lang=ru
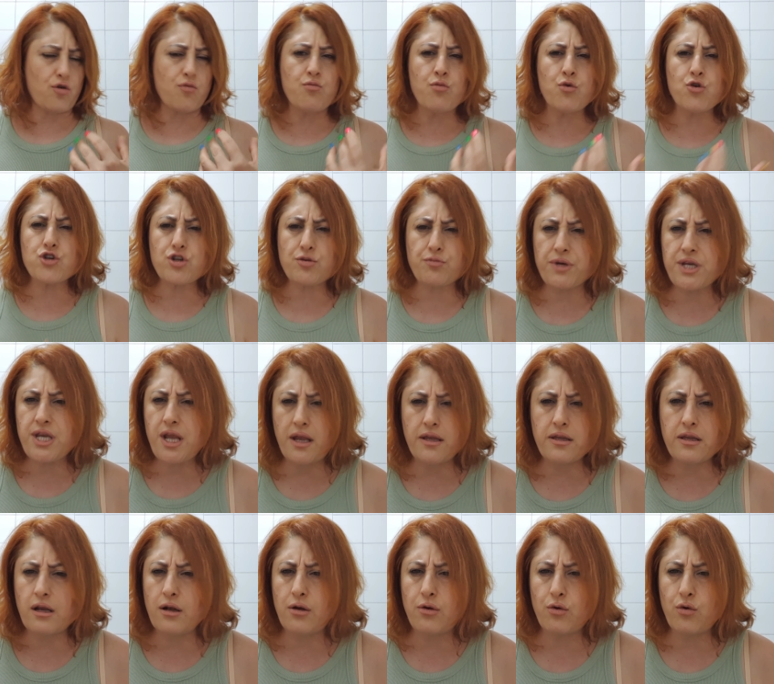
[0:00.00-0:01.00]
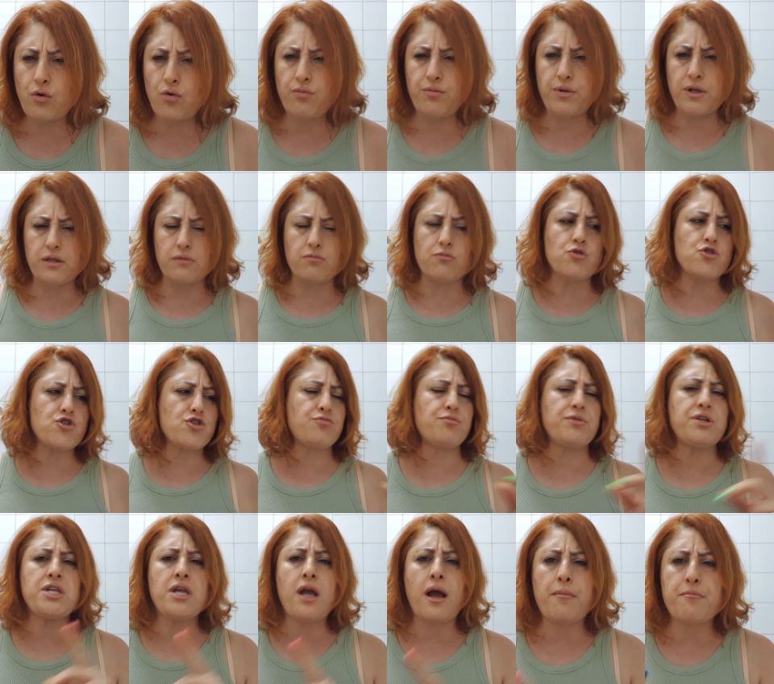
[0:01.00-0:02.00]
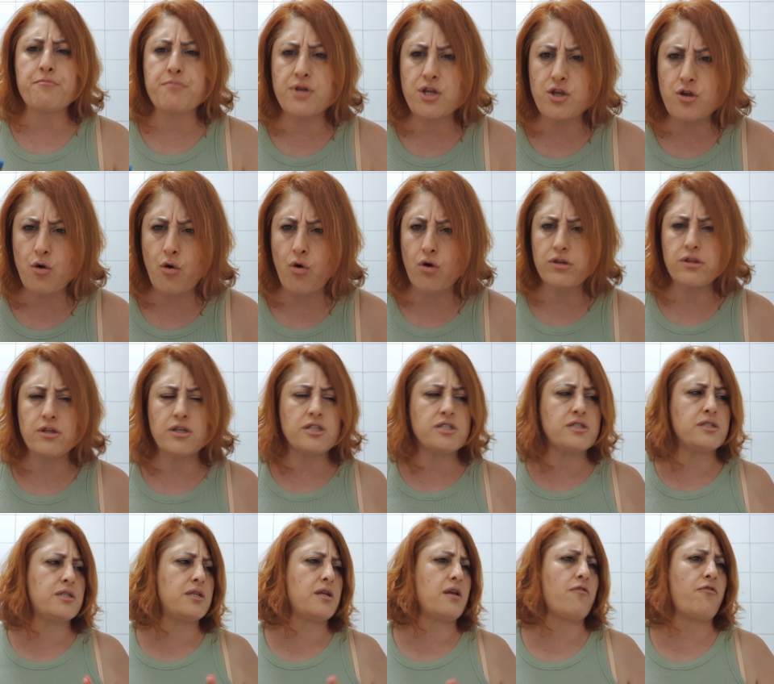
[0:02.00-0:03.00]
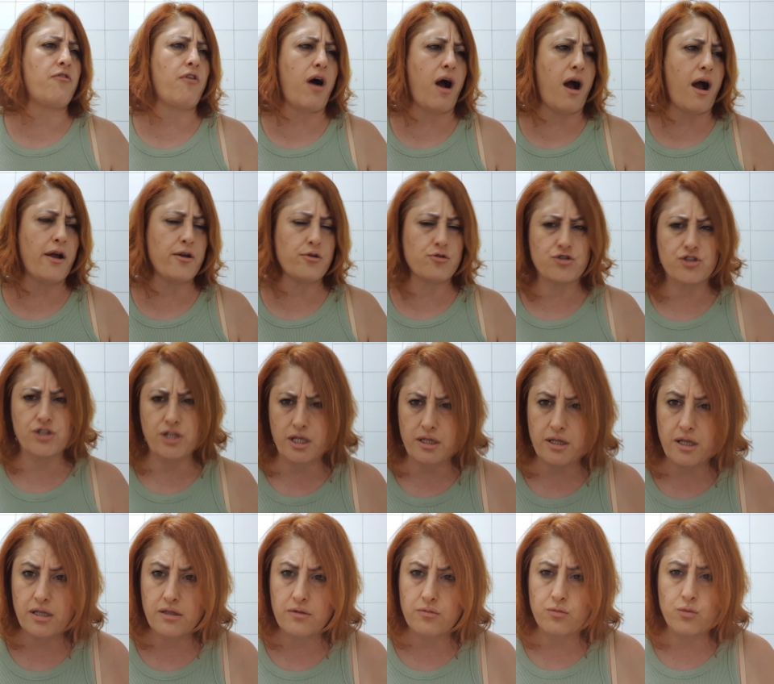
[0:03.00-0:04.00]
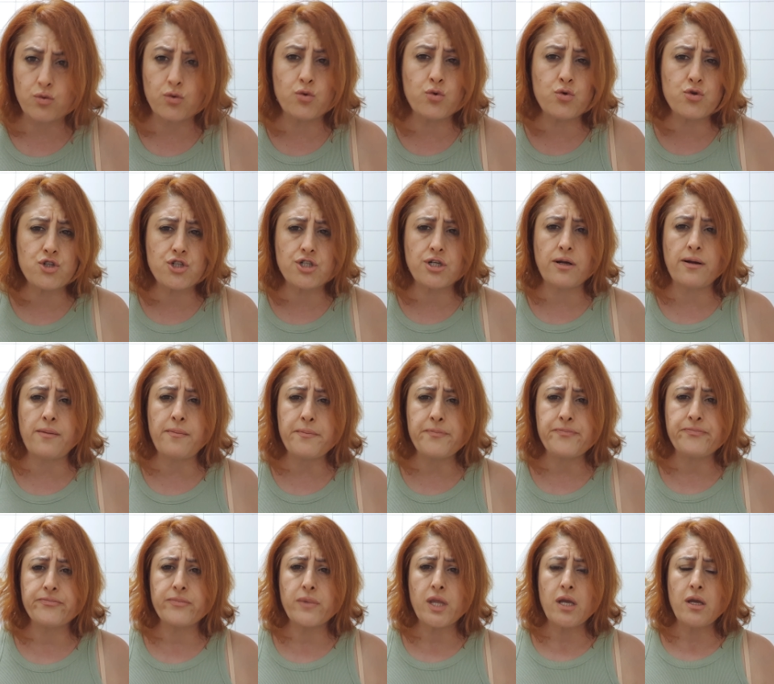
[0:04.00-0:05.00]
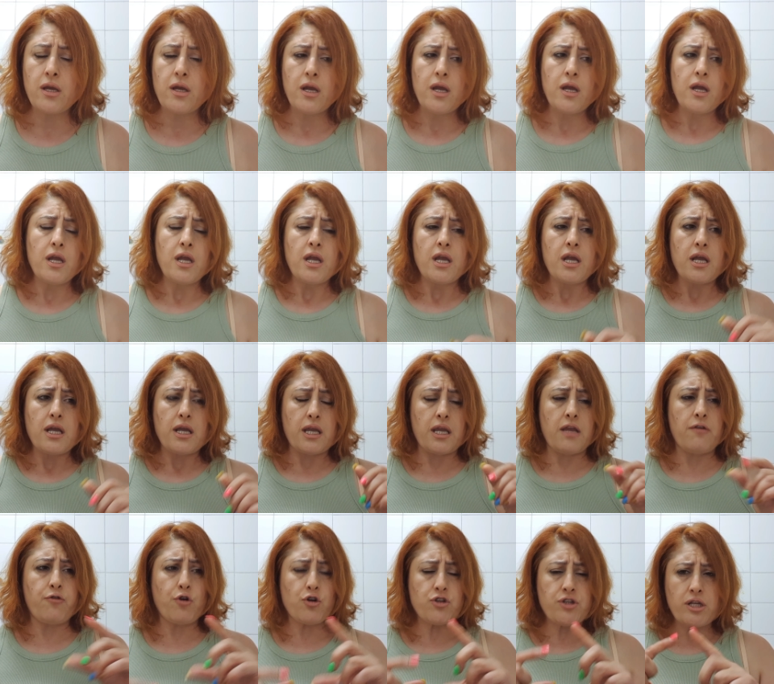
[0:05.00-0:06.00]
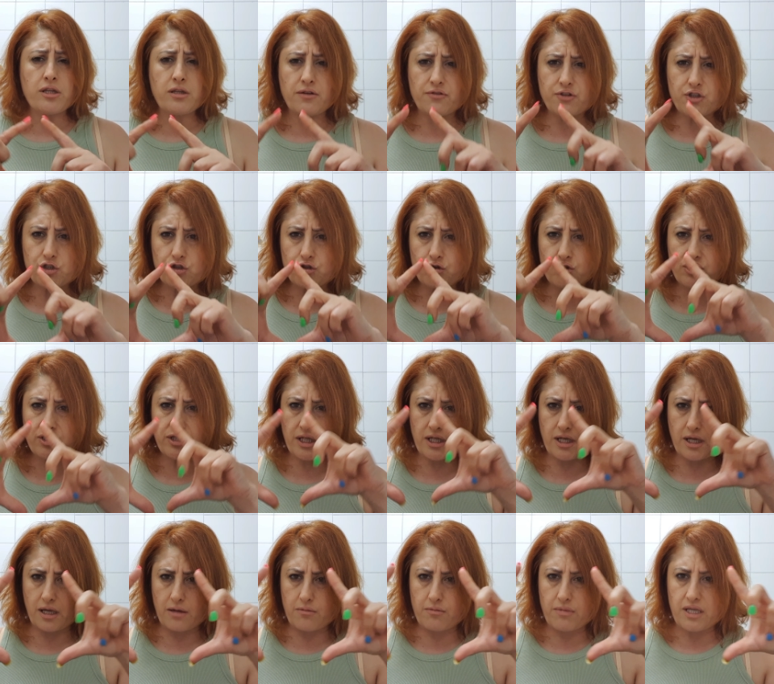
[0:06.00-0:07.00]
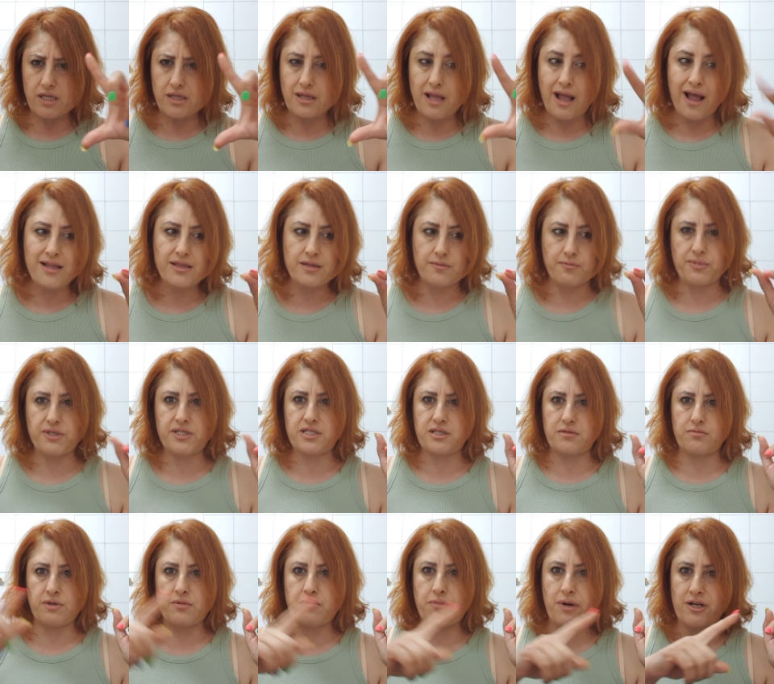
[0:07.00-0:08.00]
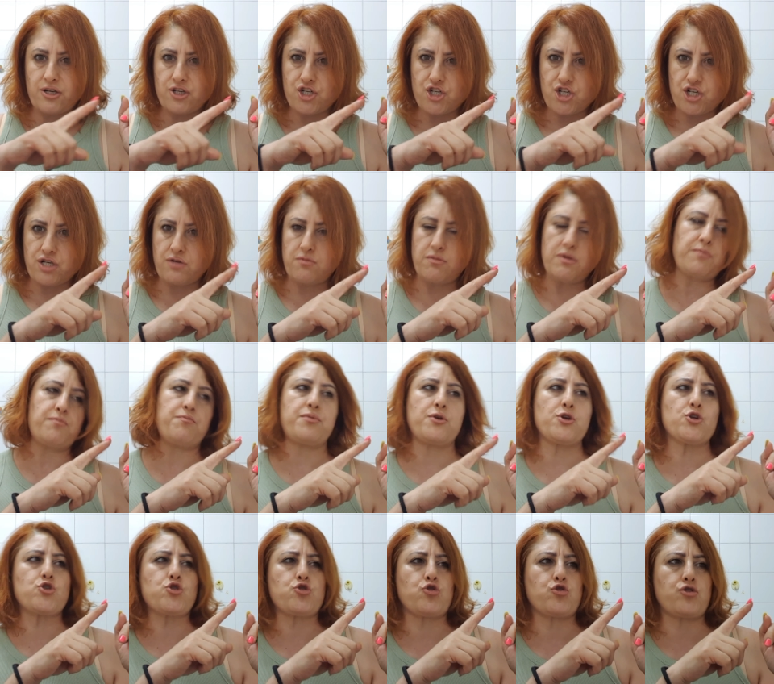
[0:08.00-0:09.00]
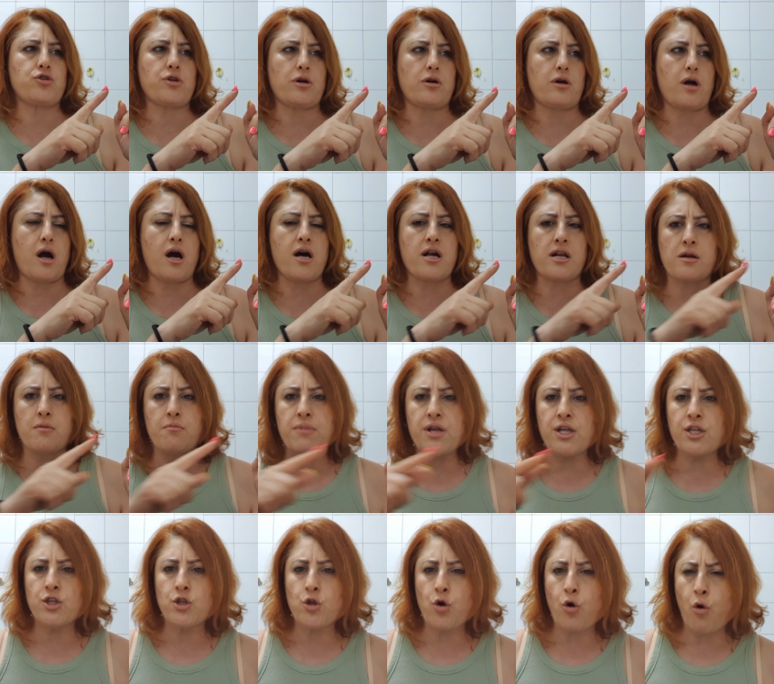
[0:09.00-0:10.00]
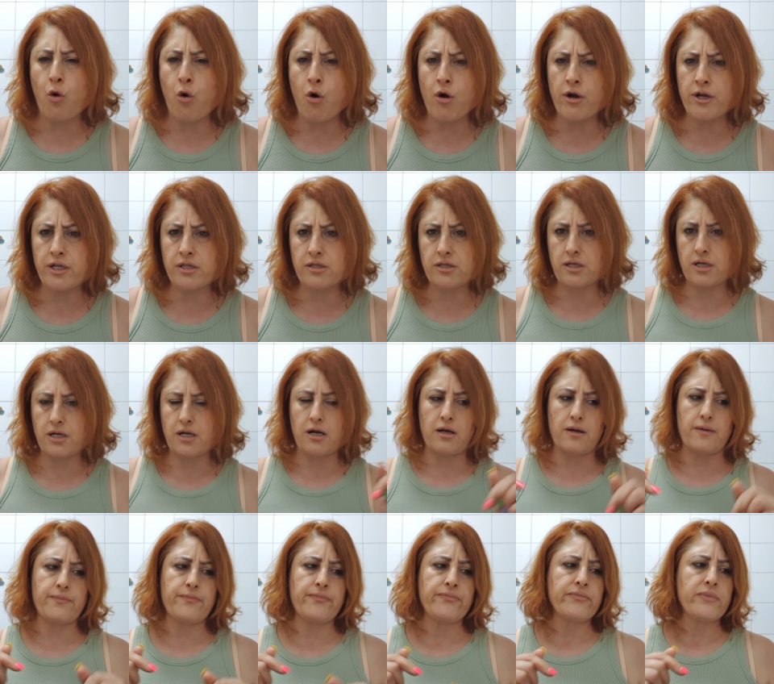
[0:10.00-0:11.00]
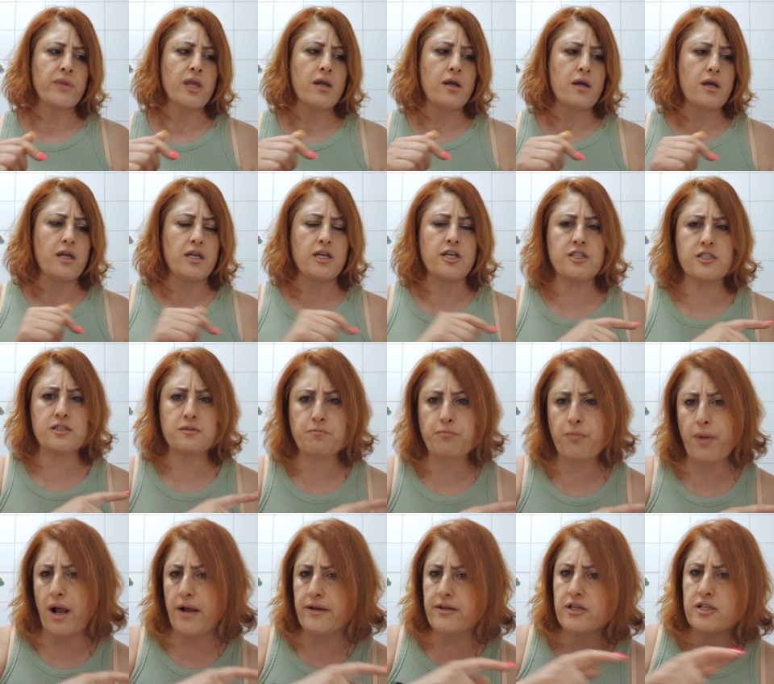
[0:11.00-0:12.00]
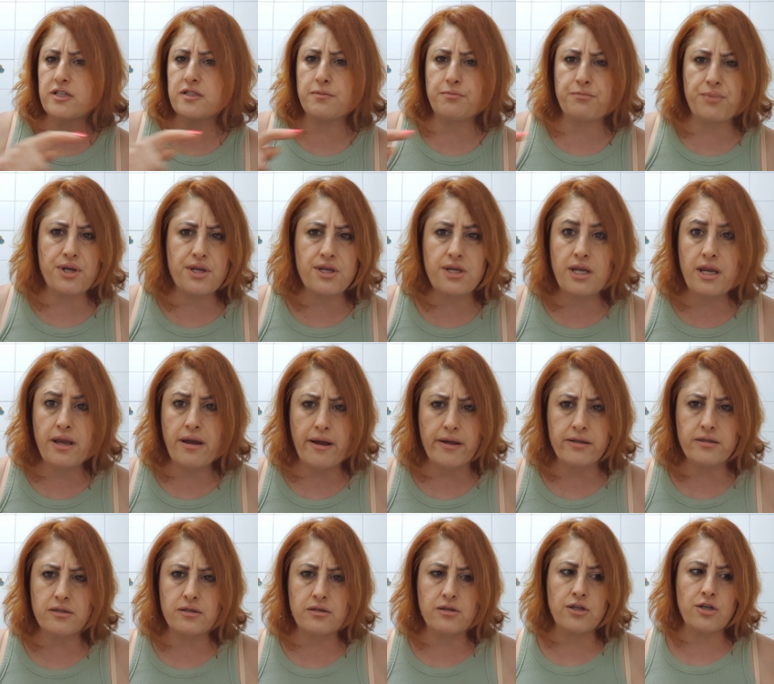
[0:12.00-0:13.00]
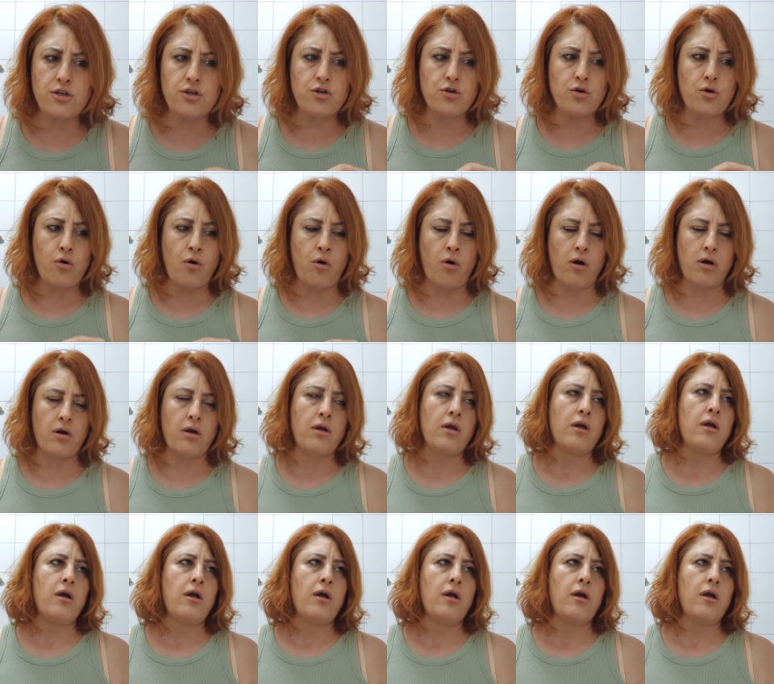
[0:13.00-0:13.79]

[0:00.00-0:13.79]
муж меня не любит, муж меня бьет, издеваюсь я над мужем. И вот это все с такими надписями большими пишут «Арминоидка», «Испанец, беги от нее».